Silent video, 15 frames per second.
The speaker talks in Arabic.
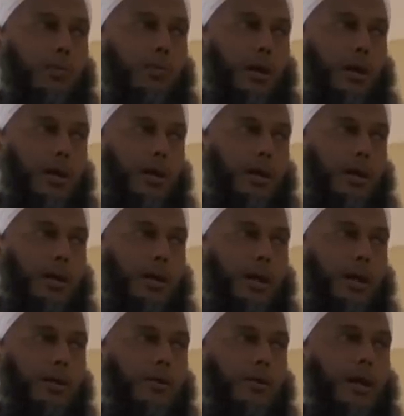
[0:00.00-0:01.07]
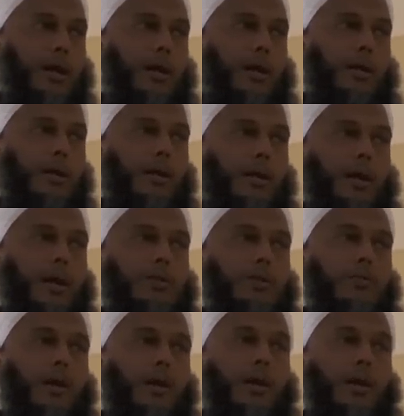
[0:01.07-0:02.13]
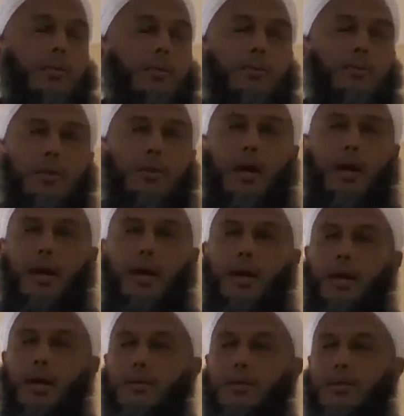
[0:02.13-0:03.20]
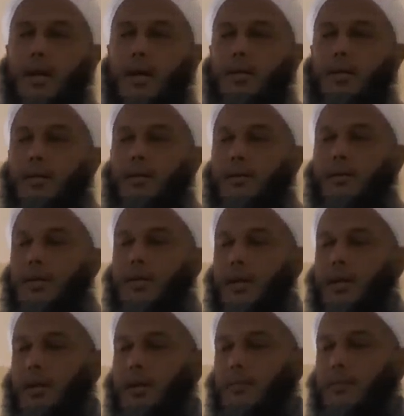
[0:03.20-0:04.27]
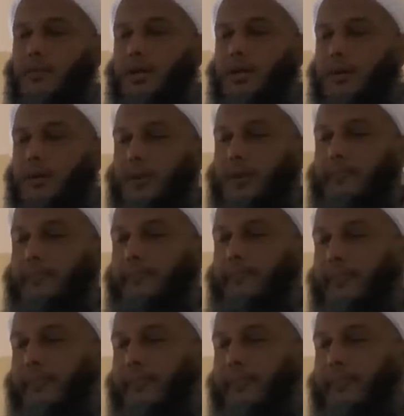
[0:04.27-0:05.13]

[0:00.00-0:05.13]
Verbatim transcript: وإعلان الولاء لله سبحانه وتعالى والسعي لمصالح المسلمين